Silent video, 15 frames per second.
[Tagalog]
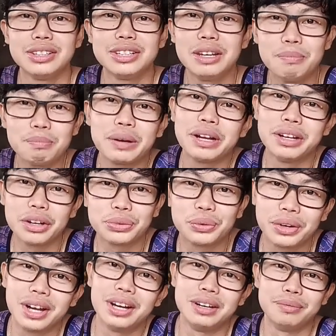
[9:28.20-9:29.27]
siyempre
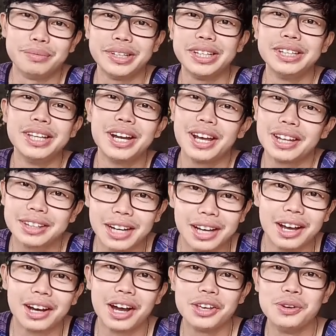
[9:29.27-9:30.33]
natural, madidirian
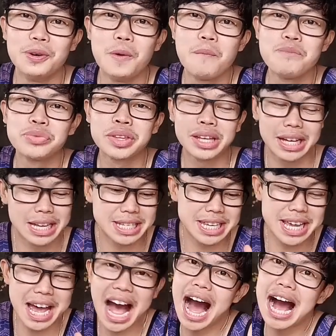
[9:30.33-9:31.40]
talaga kayo.
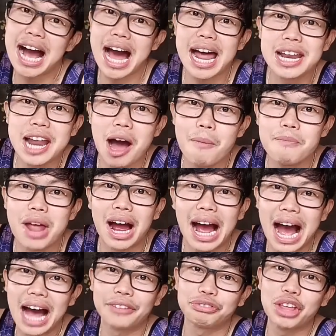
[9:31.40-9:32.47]
Kasi ang alam ng
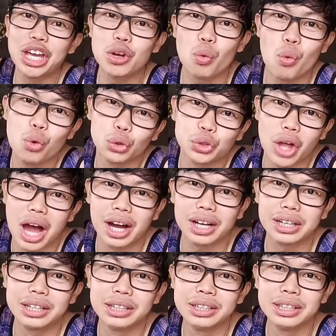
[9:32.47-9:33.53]
ating
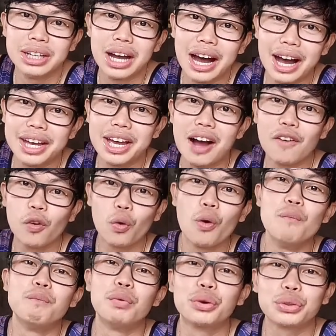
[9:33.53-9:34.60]
upa ay ang
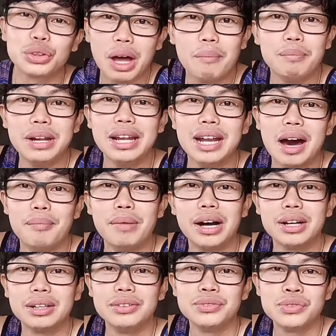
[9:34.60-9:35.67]
komportable
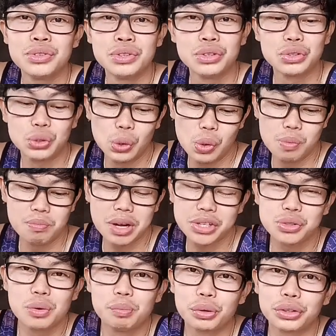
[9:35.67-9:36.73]
lamang. So,
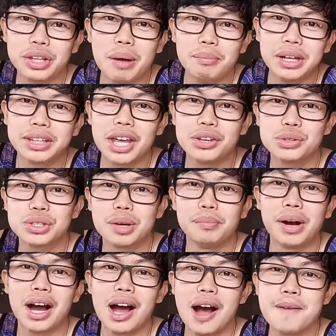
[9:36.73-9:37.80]
mas komportable tayo
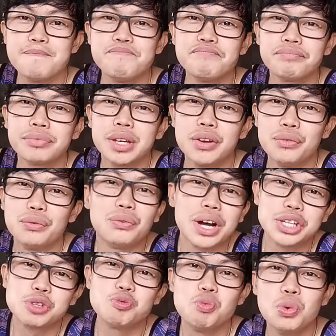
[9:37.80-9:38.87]
sa mga
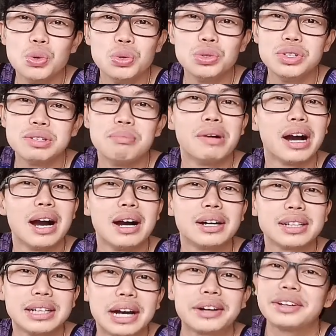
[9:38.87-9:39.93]
fast food, sa
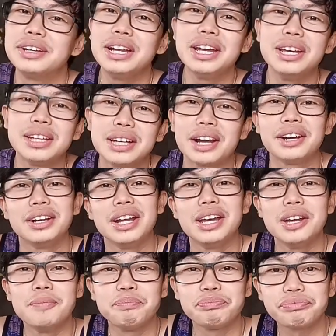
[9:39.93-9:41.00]
mga
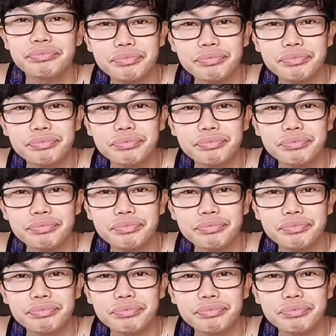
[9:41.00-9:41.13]
karni-karni.